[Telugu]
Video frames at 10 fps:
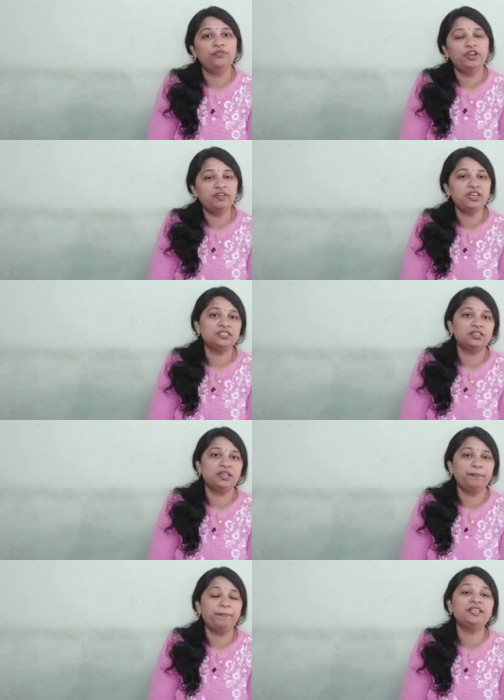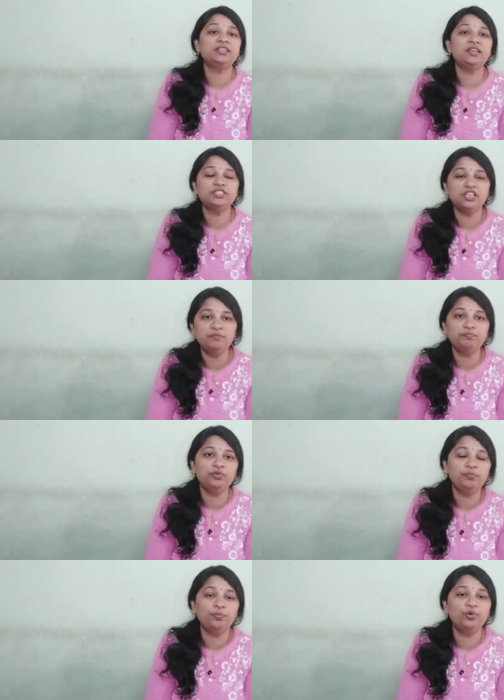వెలువరించింది పెన్షన్ల
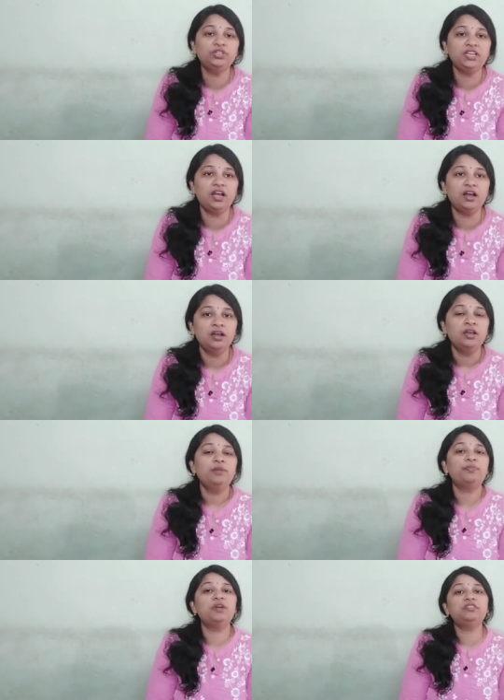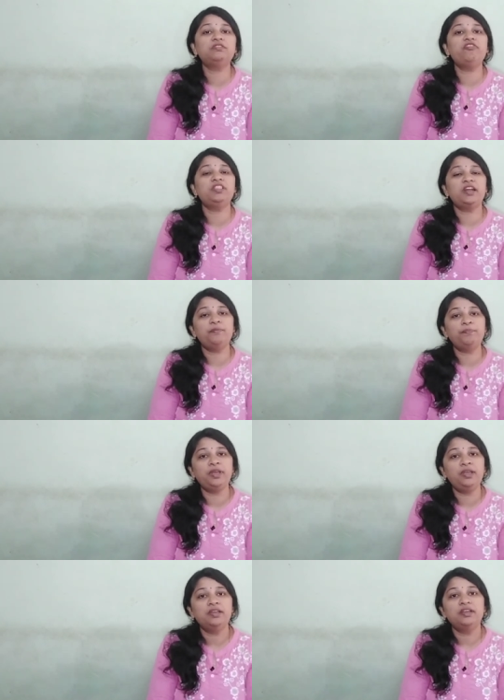చెల్లింపు పూర్తిగా ప్రభుత్వ విధానంపై